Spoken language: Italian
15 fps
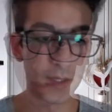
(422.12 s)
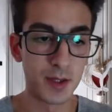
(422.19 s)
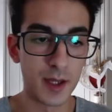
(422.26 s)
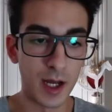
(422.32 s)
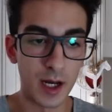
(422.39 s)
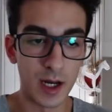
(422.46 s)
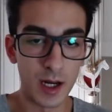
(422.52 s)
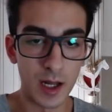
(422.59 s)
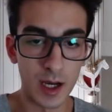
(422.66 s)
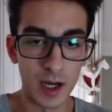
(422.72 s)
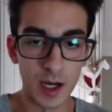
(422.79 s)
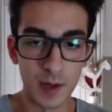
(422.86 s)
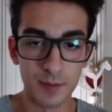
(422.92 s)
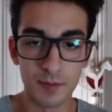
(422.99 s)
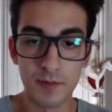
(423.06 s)

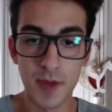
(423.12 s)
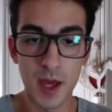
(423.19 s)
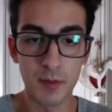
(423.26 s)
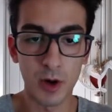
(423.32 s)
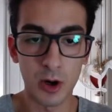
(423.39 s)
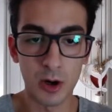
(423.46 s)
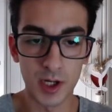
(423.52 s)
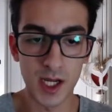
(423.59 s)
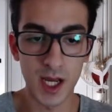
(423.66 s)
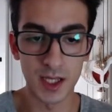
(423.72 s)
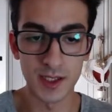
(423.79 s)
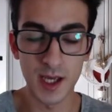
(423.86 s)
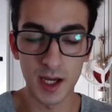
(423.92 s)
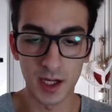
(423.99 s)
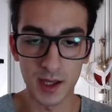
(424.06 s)
dalla memoria di
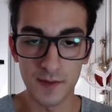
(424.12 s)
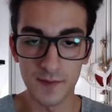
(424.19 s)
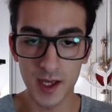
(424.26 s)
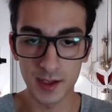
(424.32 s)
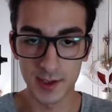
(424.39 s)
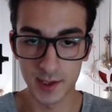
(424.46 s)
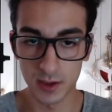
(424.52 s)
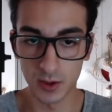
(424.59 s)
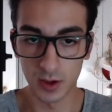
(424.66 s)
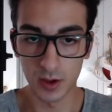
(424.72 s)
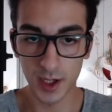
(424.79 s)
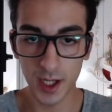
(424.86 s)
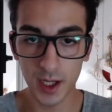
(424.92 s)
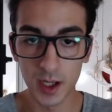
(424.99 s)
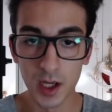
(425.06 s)

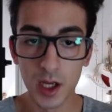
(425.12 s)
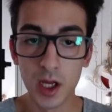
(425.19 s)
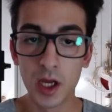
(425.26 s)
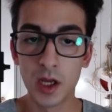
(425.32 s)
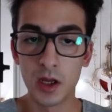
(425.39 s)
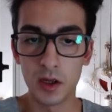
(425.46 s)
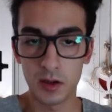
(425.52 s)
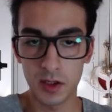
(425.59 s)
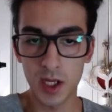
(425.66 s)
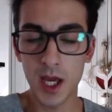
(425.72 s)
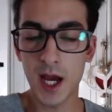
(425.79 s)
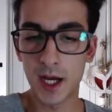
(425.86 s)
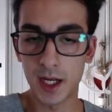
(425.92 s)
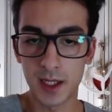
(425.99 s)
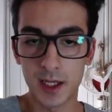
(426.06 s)
archiviazione e
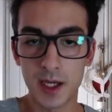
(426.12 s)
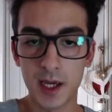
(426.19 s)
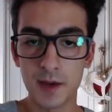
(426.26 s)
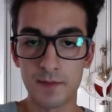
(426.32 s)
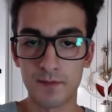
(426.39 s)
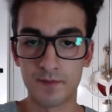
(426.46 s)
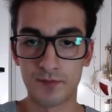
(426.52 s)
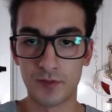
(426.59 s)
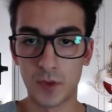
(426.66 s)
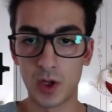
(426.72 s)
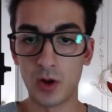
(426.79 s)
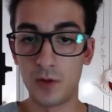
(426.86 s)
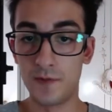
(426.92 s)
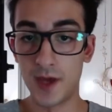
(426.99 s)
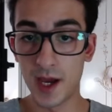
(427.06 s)
anche
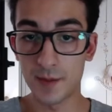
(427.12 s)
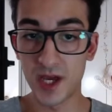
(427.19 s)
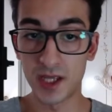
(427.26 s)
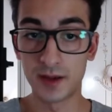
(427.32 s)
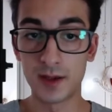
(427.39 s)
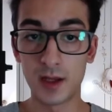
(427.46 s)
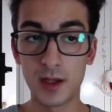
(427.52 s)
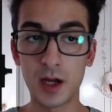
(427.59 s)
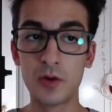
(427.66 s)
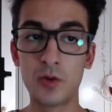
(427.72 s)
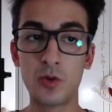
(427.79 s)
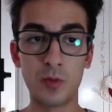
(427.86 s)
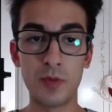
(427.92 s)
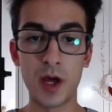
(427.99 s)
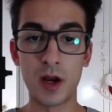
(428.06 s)
ovviamente dal
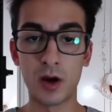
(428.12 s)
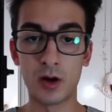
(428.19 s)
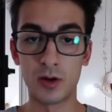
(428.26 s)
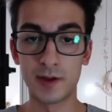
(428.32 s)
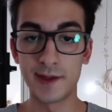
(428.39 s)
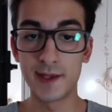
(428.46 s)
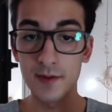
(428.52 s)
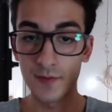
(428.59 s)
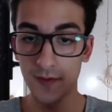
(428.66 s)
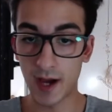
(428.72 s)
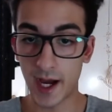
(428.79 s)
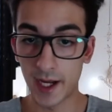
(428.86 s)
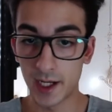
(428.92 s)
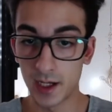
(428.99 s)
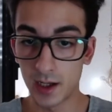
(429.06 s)
numero di
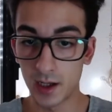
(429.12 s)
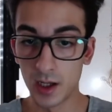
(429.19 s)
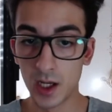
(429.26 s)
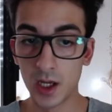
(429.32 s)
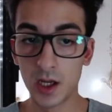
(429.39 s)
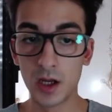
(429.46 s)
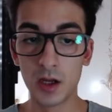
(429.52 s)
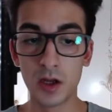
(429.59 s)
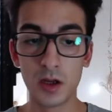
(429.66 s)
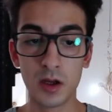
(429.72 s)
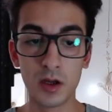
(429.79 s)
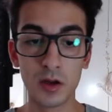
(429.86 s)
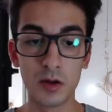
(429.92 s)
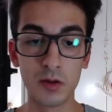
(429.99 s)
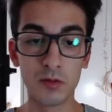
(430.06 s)
file
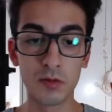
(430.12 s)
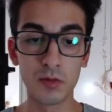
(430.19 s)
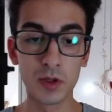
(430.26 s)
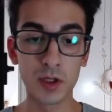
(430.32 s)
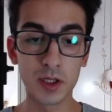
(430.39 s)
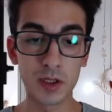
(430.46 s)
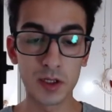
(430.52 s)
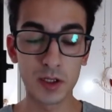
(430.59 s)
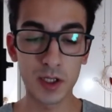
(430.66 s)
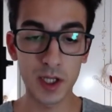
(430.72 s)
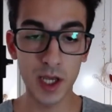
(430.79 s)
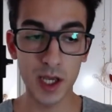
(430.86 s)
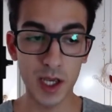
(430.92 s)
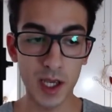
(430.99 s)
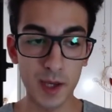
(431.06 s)

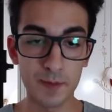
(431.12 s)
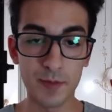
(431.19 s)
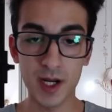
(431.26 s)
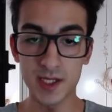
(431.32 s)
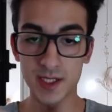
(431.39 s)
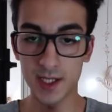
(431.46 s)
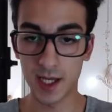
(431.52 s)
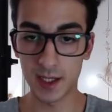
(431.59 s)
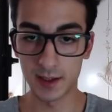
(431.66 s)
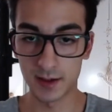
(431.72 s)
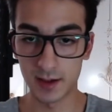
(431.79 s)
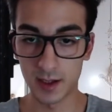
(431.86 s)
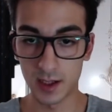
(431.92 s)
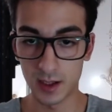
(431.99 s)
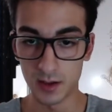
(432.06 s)
che è
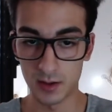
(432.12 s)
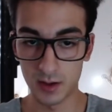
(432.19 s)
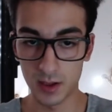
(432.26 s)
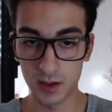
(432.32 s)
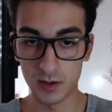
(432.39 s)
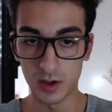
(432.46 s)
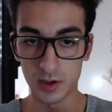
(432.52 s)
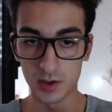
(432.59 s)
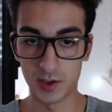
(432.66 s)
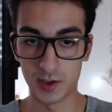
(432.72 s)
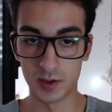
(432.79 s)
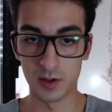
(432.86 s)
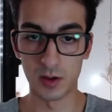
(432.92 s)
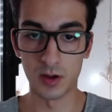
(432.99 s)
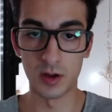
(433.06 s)
presente nel
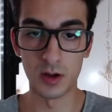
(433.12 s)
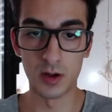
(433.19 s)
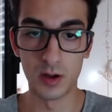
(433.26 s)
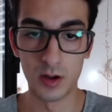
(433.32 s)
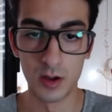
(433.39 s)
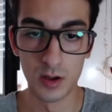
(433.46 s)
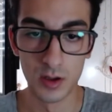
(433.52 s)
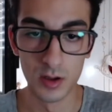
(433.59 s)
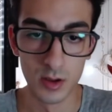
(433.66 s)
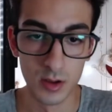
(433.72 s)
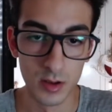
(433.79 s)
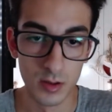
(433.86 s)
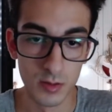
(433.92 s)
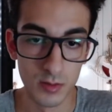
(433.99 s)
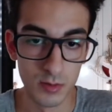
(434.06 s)
nostro
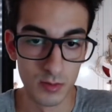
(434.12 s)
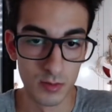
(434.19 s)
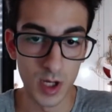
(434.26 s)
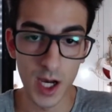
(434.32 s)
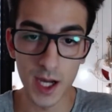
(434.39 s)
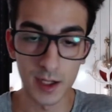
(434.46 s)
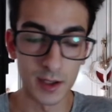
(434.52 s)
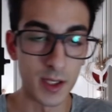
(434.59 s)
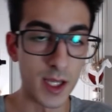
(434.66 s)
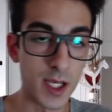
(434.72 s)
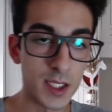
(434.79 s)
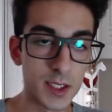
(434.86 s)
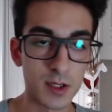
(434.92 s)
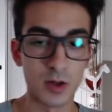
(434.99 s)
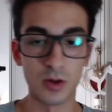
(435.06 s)
hard
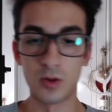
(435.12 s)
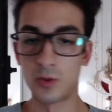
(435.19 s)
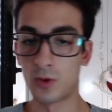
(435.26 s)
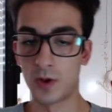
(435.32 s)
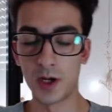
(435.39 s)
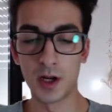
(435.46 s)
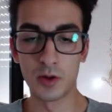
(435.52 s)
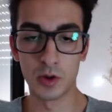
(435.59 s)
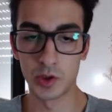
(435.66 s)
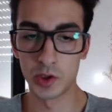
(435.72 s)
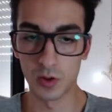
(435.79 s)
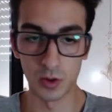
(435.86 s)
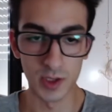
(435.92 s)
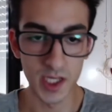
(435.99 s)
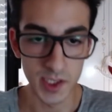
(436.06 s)
disk o comunque nel
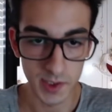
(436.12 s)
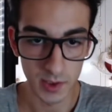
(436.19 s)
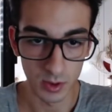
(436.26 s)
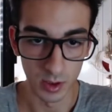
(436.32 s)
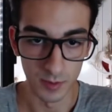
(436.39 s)
nostro disco.